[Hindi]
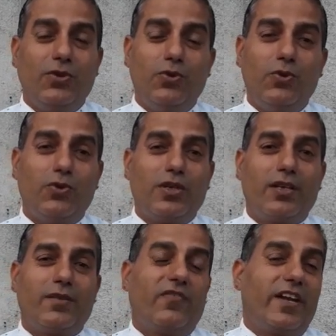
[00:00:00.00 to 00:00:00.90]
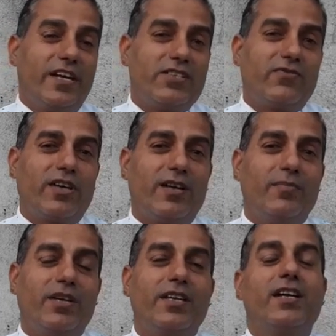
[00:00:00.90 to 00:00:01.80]
तो फ्लेट्स वगैरह
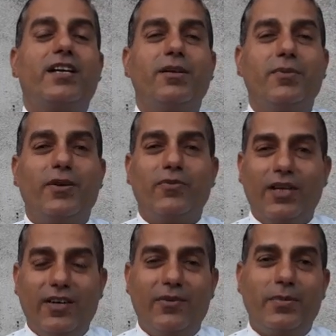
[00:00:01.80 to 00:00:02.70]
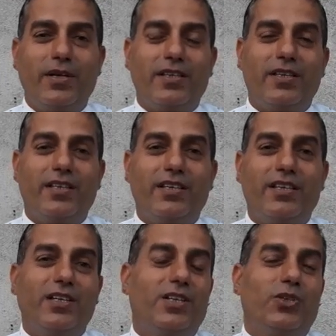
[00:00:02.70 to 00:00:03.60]
में या कई बार विला अपन लेते हैं
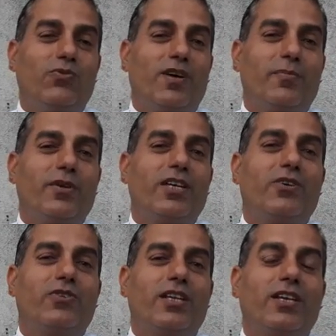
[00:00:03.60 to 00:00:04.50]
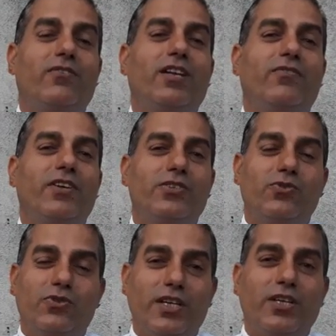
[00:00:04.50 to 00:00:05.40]
तो वहाँ पे क्या होता है एक वेलफेयर
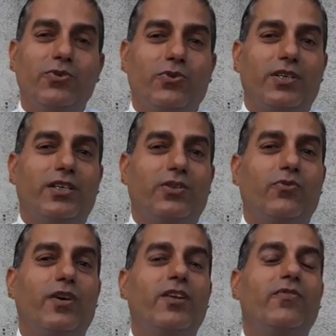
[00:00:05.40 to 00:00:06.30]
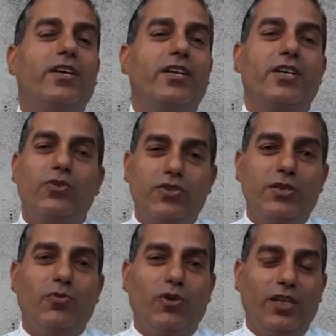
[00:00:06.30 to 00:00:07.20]
सोसाइटी होती है तो वेलफेयर
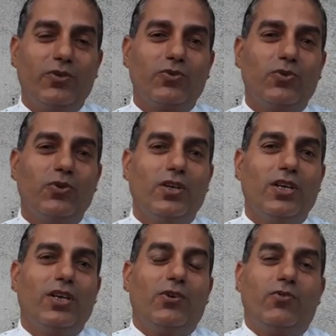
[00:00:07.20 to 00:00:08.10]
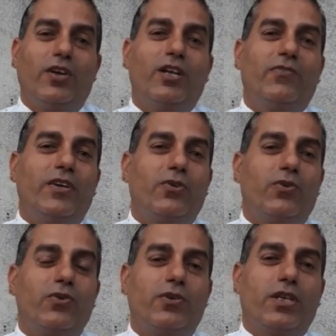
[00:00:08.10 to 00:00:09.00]
एनओसी बोलते हैं उसको वेलफेयर
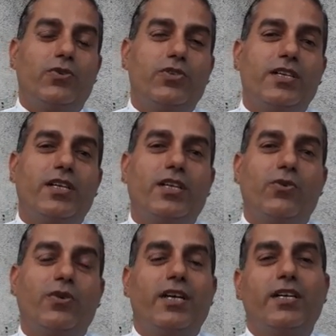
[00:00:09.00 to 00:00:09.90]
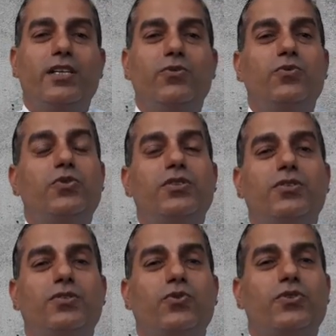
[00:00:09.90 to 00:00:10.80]
एनओसी के अंदर हो गया यदि उस
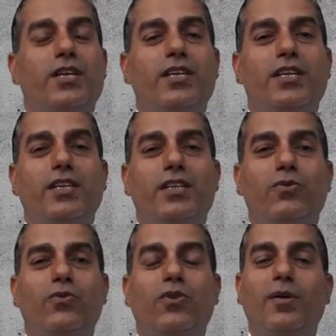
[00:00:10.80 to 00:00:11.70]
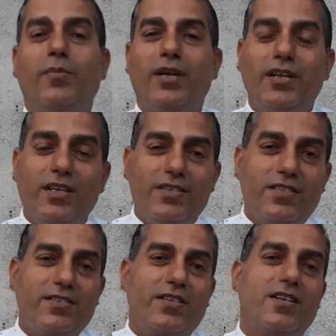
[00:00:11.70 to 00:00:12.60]
सोसाइटी के अंदर उन्होंने मेंटेनेंस
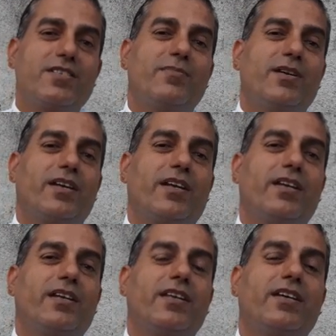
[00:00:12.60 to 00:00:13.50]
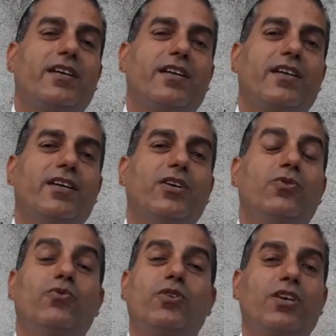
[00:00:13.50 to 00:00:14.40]
के चार्ज जमा कराए या नहीं कराए
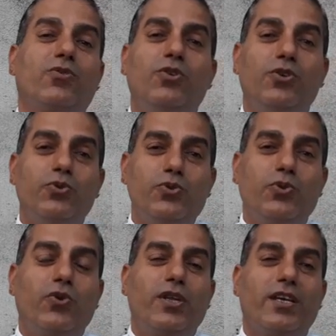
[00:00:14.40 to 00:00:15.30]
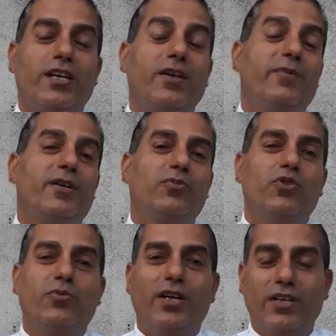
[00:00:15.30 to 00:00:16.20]
उनके कोई ड्यूज़ तो नहीं है कई बार
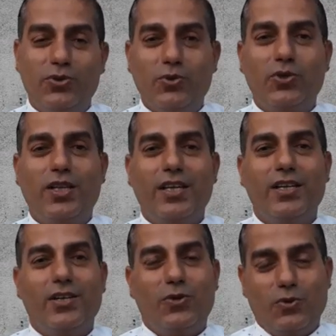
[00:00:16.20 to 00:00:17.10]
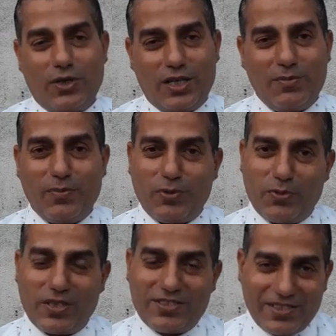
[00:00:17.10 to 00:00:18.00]
बहुत बड़ा ड्यू होता है और आदमी
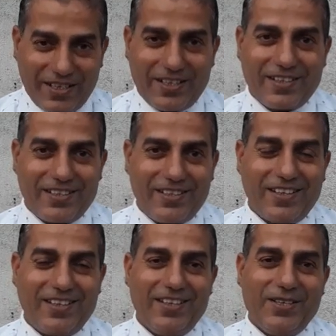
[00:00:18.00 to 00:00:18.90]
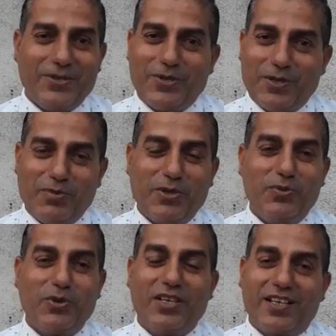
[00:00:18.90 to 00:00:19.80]
प्रॉपर्टी सेल कर देता है तो अपने को
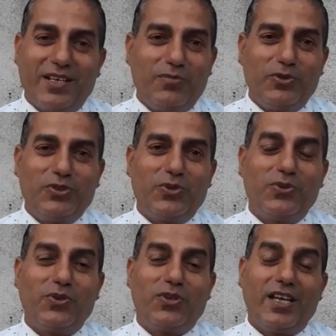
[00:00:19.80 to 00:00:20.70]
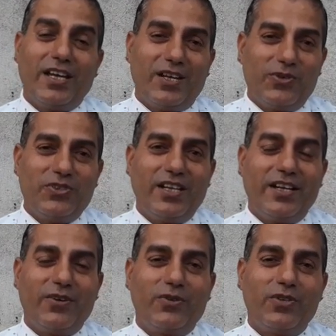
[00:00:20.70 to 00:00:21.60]
वो देखना बहुत ज़रूरी होता है एन
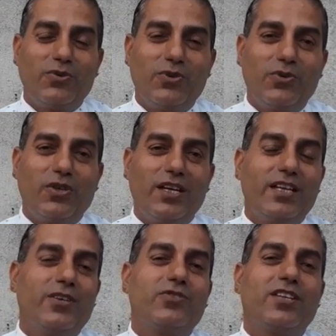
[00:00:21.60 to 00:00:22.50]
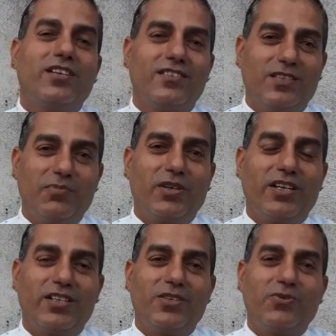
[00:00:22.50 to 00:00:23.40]
लेना और ज़रूरी होता है या उसकी रिसिप्ट
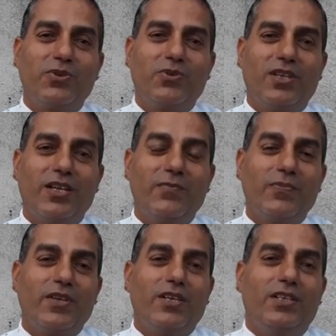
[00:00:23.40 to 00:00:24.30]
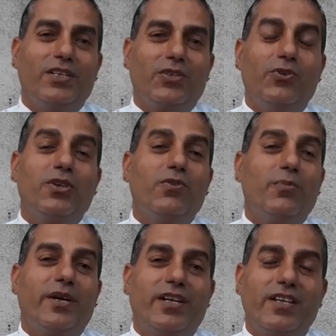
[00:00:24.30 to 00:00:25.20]
लेना ज़रूरी होता है क्योंकि वो
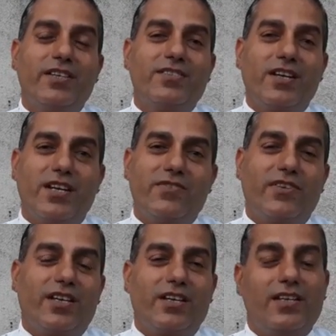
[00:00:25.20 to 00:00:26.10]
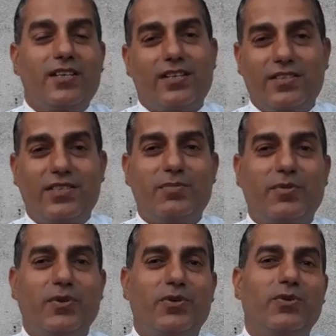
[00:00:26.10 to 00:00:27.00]
मेंटेनेंस चार्ज वगैरह की रिसिप्ट
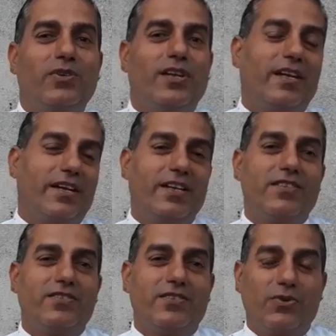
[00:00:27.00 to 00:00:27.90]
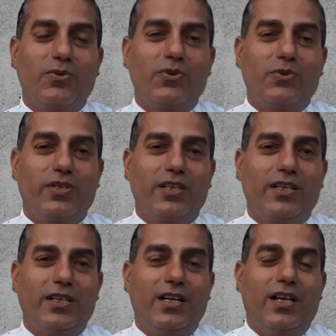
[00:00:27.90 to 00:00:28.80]
अपने को लेनी ज़रूरी होती है
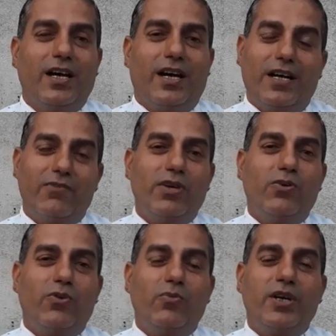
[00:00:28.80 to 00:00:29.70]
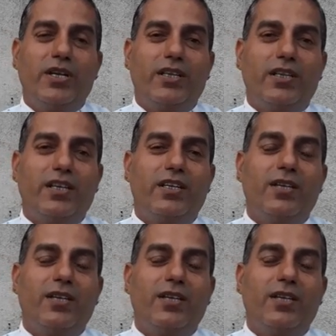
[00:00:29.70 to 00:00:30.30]
आठवें डॉक्यूमेंट के अंदर यदि